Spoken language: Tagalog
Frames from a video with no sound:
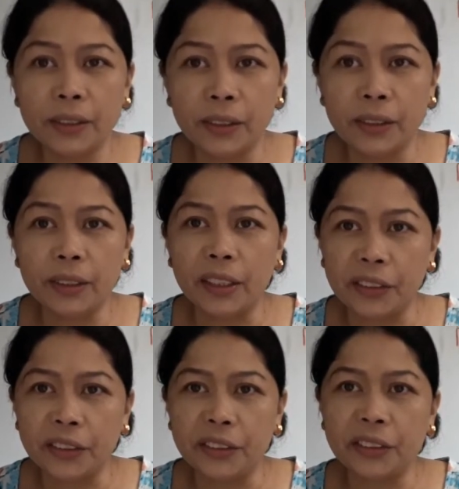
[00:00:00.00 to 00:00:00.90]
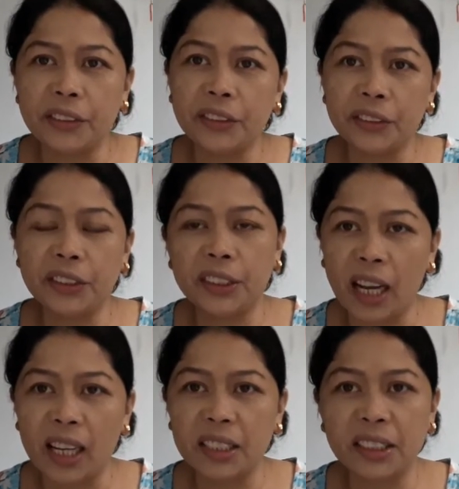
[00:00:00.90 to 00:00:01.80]
yun, ganun. So,
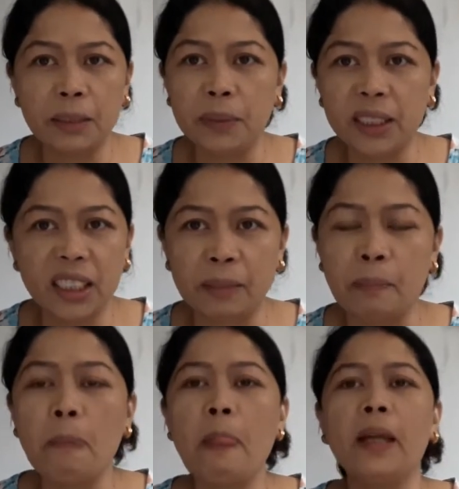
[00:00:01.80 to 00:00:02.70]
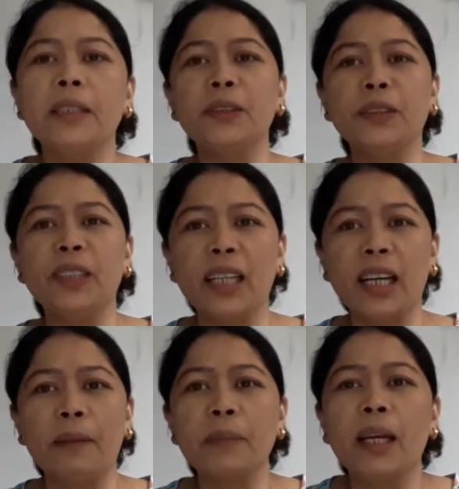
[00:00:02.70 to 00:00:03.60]
siya, sip-sip. So, yun na
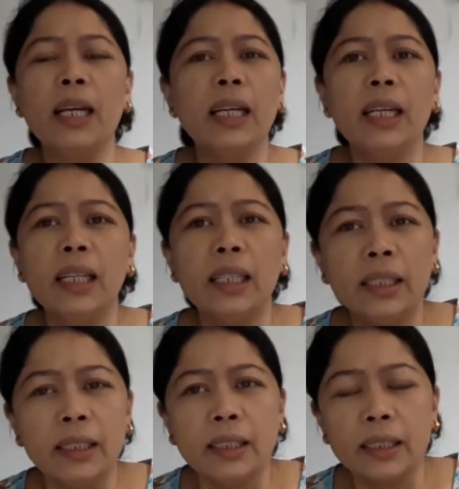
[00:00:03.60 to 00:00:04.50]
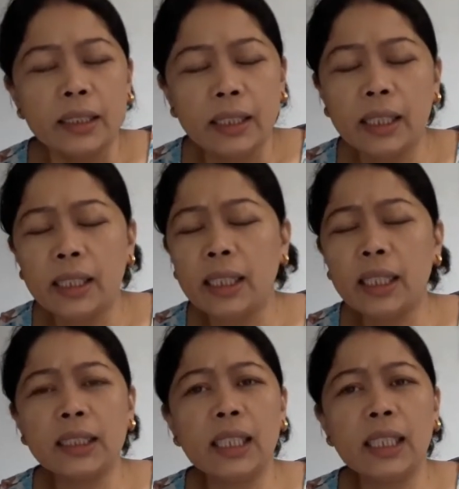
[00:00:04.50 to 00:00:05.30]
nga. Hindi